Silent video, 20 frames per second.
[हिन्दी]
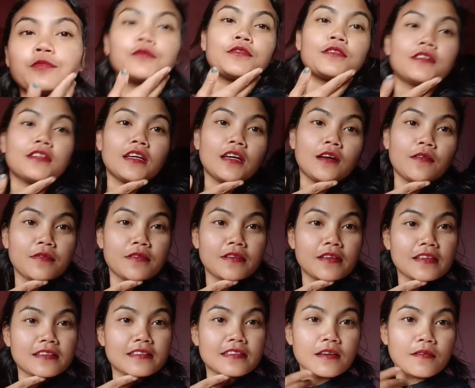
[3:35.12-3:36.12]
खूबसूरत है
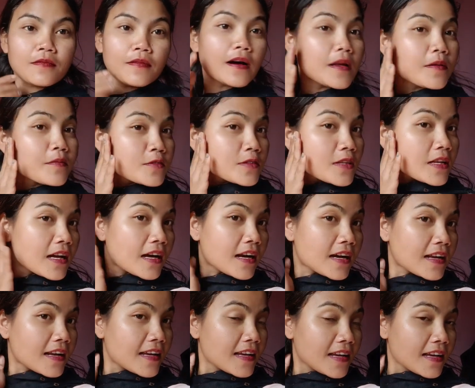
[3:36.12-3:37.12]
अभी इसके बाद मुझे
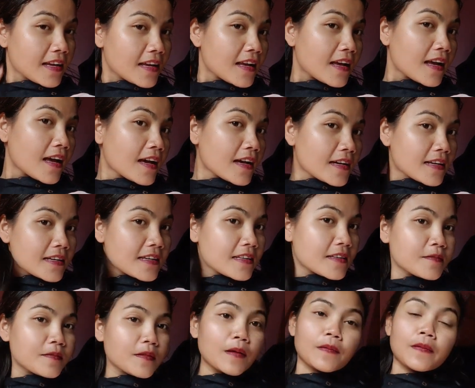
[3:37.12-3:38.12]
लगाना है
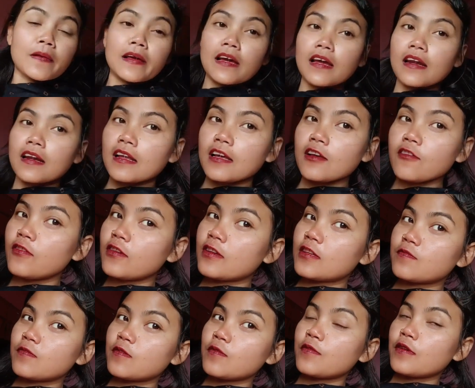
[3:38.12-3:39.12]
क्रीम अप्लाई करना है
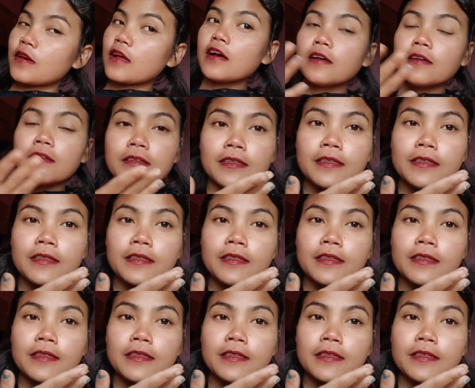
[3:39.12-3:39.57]
फेस पर पूरा